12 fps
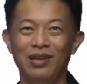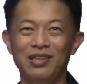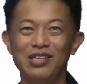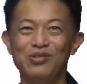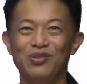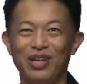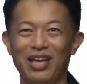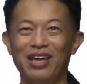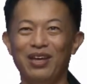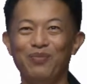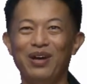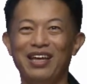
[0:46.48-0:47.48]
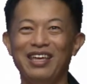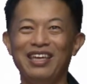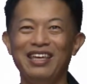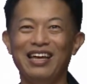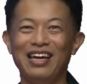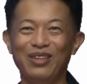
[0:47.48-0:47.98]
ですので、まあ、
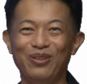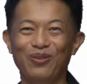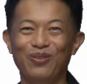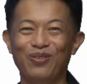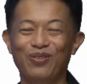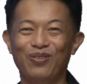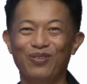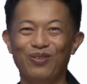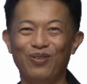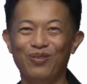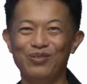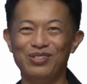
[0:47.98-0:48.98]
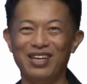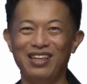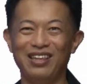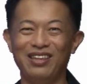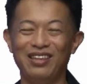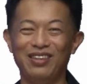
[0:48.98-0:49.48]
意外とこの温
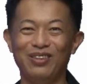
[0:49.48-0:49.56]
泉